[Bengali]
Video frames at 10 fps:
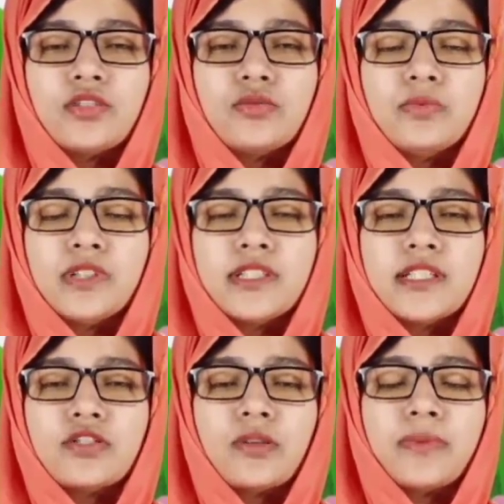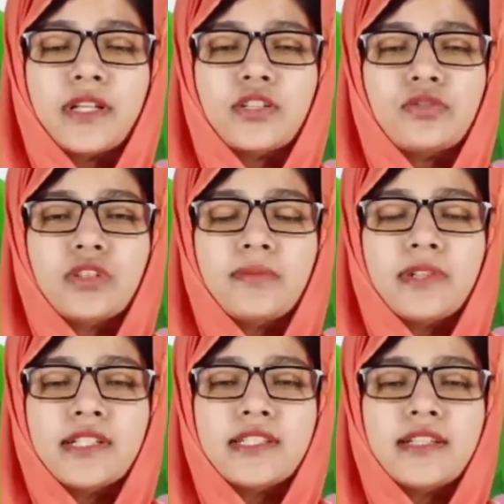কিছু বলেছে সবটা কি সত্যি
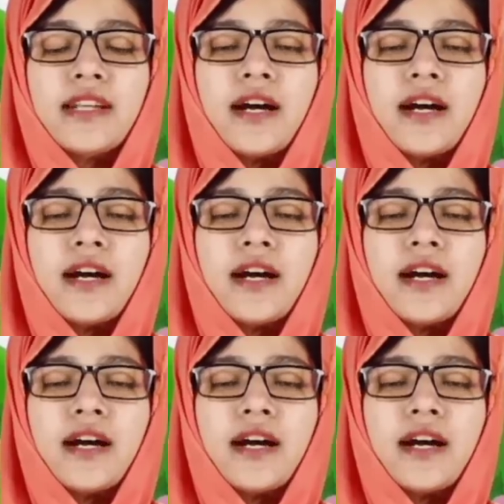বলেছে